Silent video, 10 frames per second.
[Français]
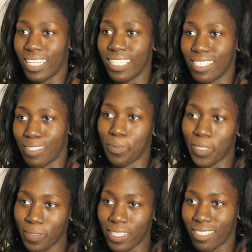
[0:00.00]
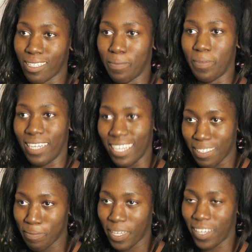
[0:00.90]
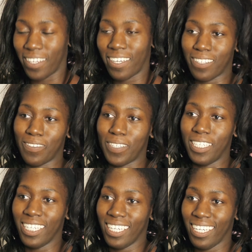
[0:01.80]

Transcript: Et là, c'était pour le 8 décembre, les lumières encore une fois.